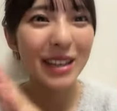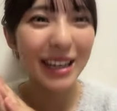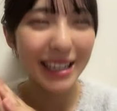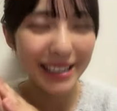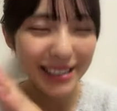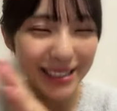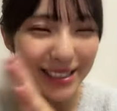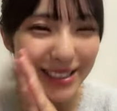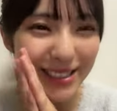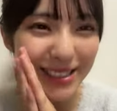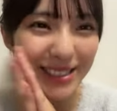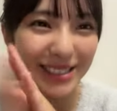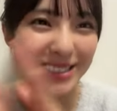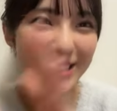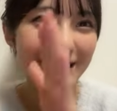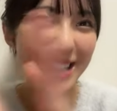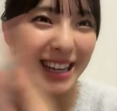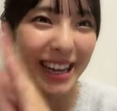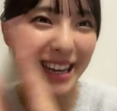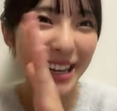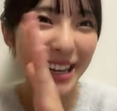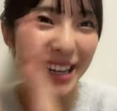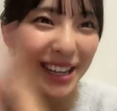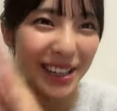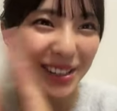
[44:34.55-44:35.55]
カズ
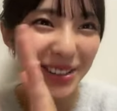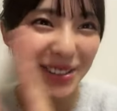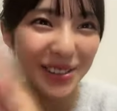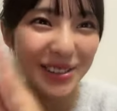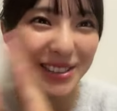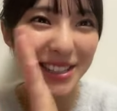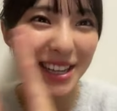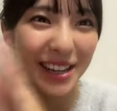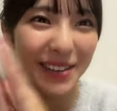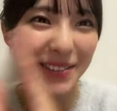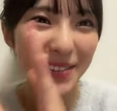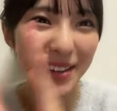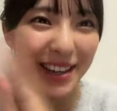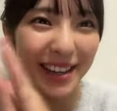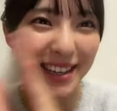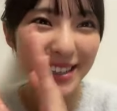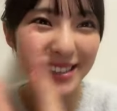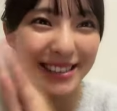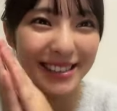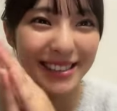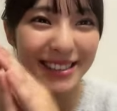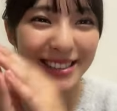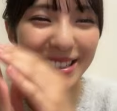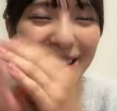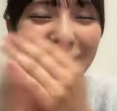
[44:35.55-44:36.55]
ありがとうございます